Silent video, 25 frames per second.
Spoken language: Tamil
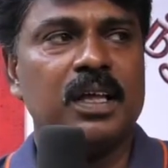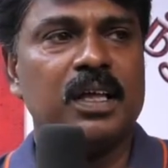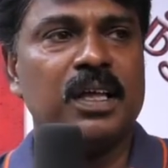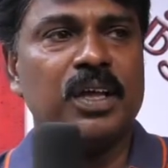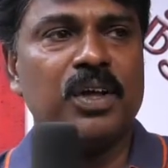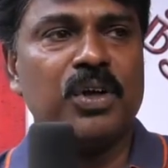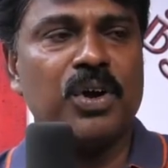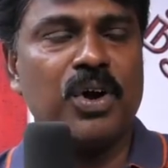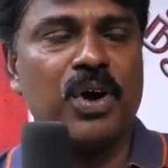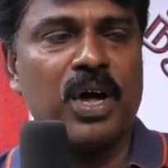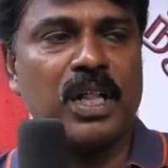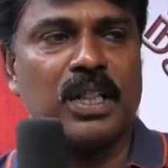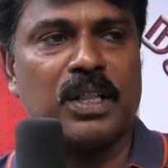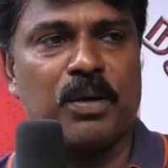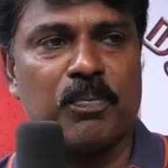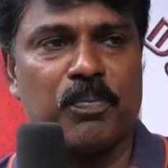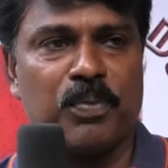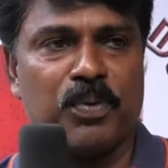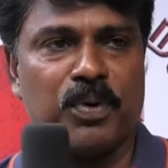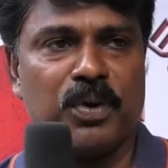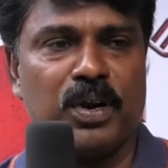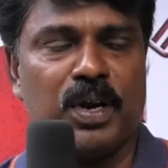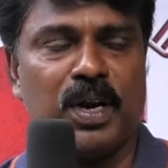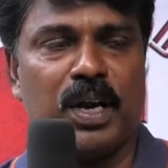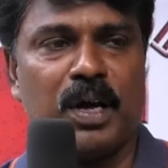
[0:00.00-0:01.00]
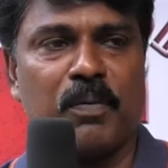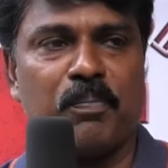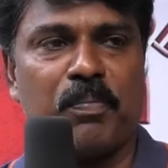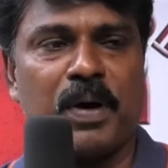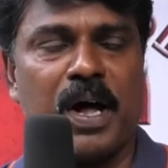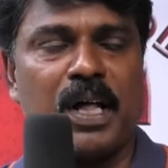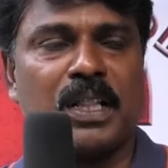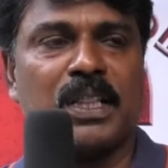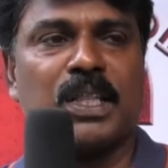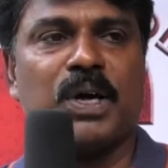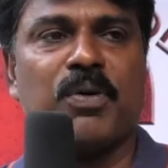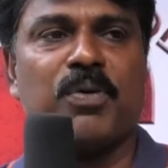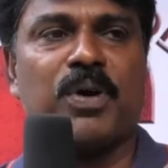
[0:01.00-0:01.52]
ஹீரோ அந்த பொண்ணை
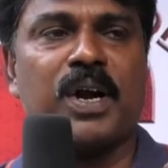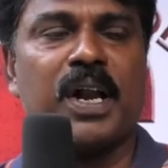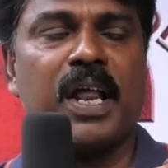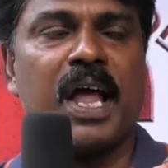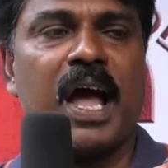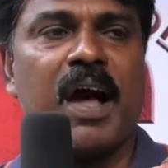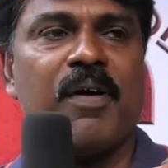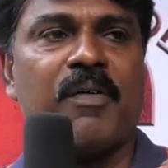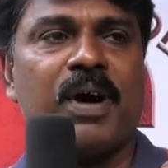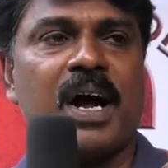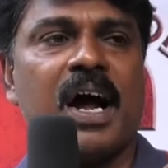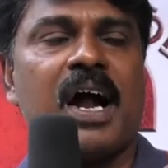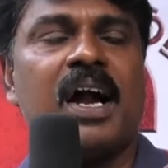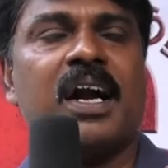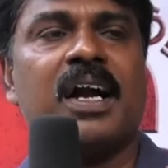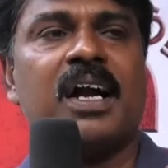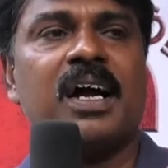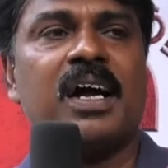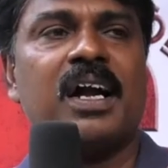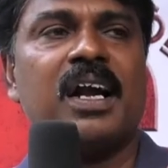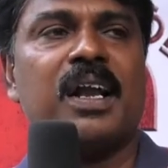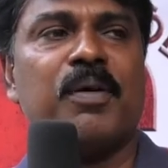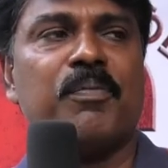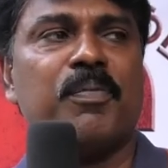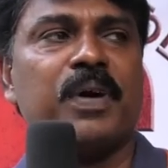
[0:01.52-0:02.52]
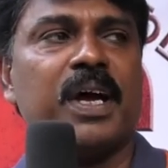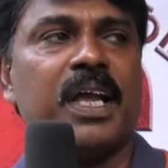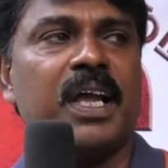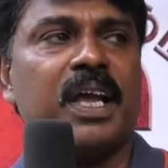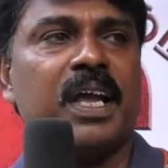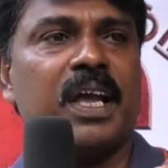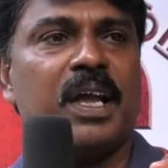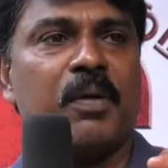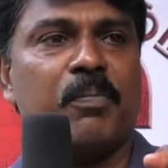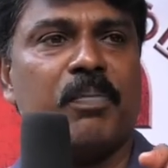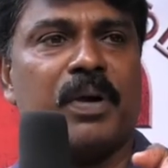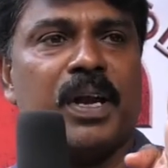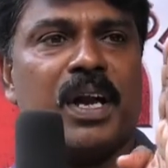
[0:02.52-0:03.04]
பார்த்த உடனே அவன் அழகில்
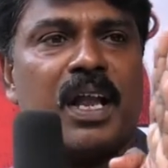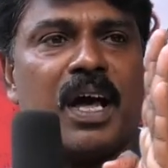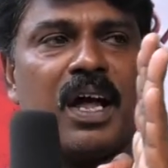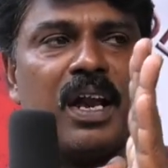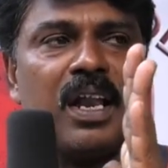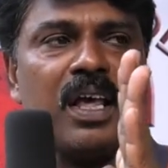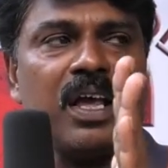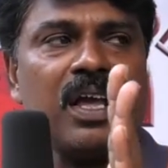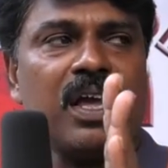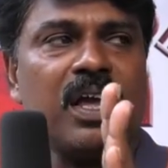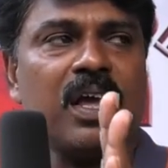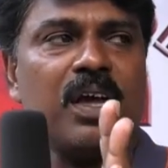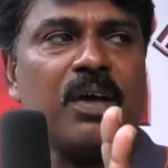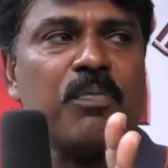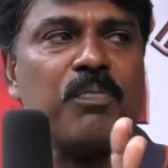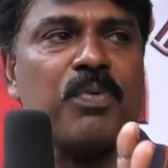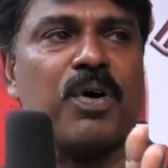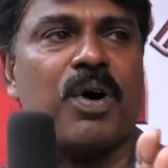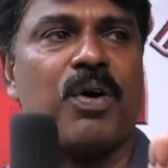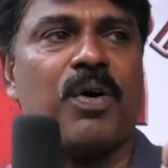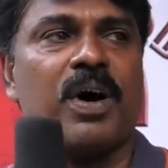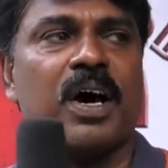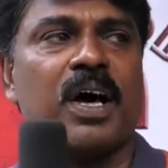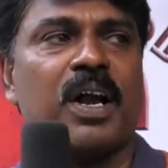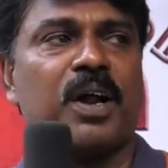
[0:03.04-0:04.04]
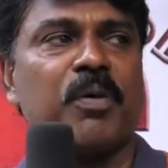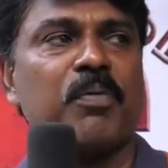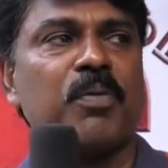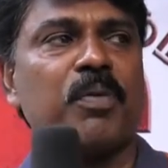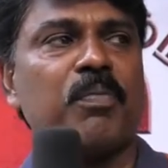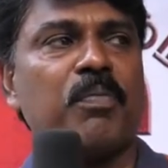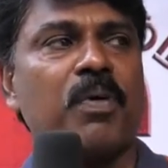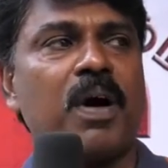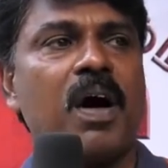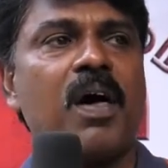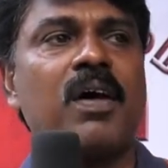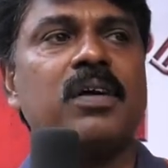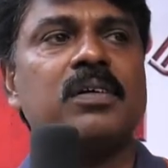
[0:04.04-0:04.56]
மயங்கி பின்னாலே போக
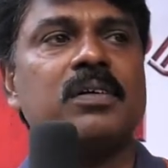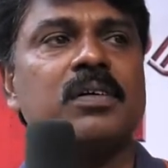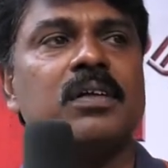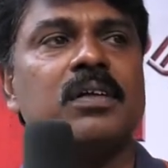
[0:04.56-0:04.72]
ஆரம்பிப்பான்